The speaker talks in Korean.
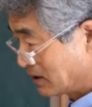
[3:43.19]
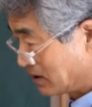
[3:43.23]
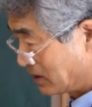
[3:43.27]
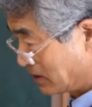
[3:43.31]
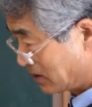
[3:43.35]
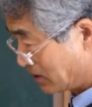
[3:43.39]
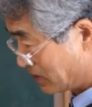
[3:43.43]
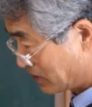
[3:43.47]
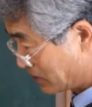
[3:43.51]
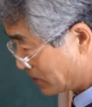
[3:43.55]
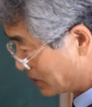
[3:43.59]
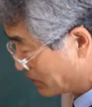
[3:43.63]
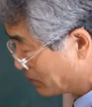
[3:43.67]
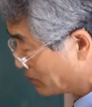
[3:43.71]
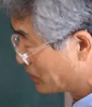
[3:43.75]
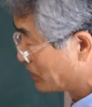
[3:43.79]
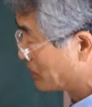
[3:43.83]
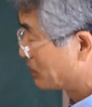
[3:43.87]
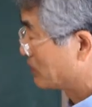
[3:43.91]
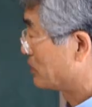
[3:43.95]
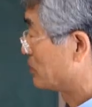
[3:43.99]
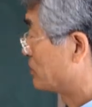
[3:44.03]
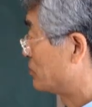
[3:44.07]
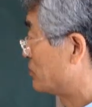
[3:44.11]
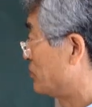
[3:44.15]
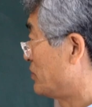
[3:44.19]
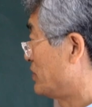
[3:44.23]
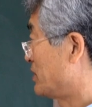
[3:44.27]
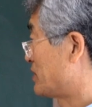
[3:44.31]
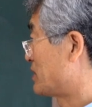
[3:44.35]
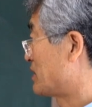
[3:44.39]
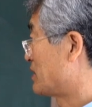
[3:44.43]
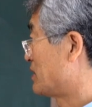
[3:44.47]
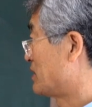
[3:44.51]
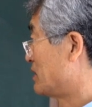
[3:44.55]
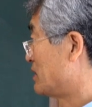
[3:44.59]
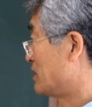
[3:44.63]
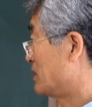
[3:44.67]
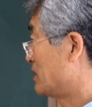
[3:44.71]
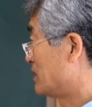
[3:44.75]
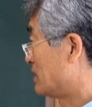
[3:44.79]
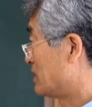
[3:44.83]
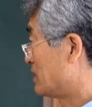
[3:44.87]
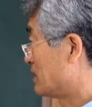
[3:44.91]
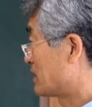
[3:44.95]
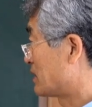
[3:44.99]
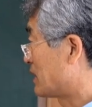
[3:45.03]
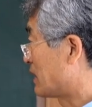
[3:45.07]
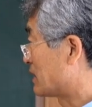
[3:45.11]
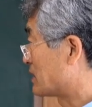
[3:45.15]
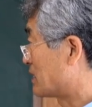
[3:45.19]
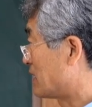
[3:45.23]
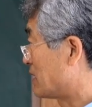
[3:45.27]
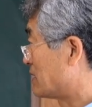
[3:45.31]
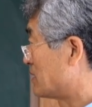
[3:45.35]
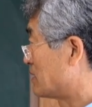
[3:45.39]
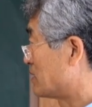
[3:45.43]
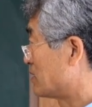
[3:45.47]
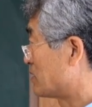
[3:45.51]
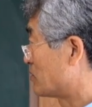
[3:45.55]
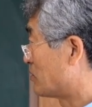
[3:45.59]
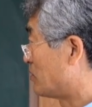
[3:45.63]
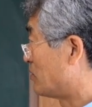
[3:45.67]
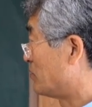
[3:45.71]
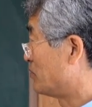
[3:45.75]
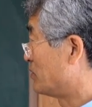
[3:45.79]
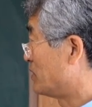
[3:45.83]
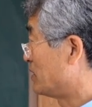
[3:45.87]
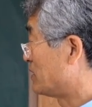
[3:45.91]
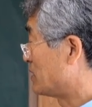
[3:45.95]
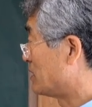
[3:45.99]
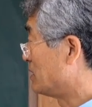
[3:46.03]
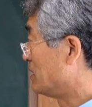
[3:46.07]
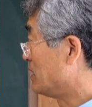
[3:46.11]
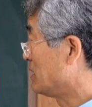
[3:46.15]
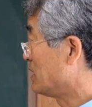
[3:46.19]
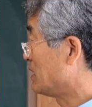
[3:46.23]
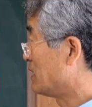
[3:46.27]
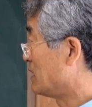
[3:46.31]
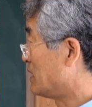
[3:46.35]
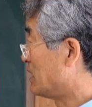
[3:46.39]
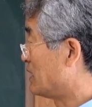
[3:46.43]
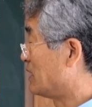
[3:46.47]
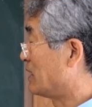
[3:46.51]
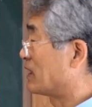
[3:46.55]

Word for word: 을 꾸려서 갔다는 소문이 들리길래